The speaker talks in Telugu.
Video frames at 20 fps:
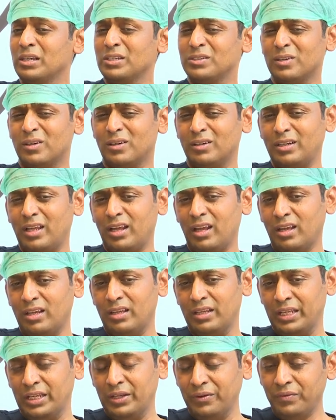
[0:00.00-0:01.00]
సో అంటే
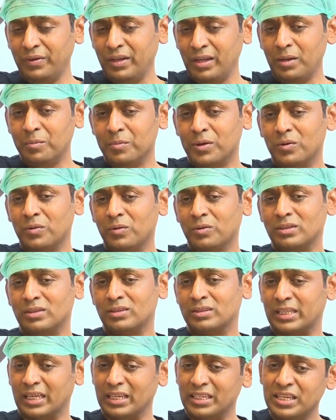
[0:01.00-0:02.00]
ఇవి మనం
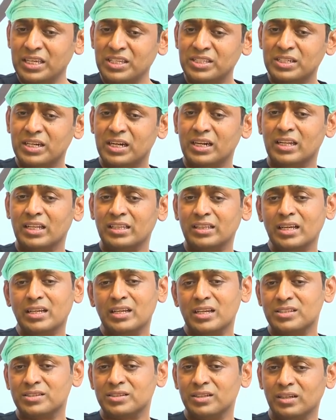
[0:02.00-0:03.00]
తగ్గించినట్లయితే
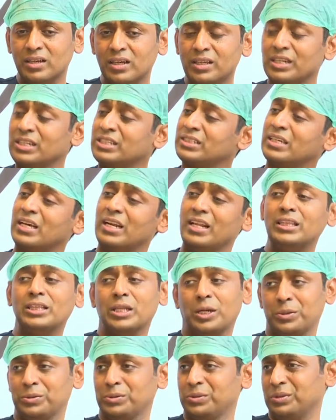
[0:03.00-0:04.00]
ఖచ్చితంగా రిస్క్ అనేది
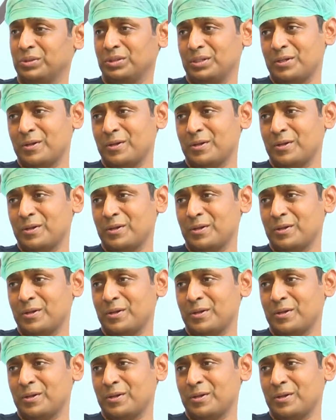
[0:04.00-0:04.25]
తగ్గుతుంది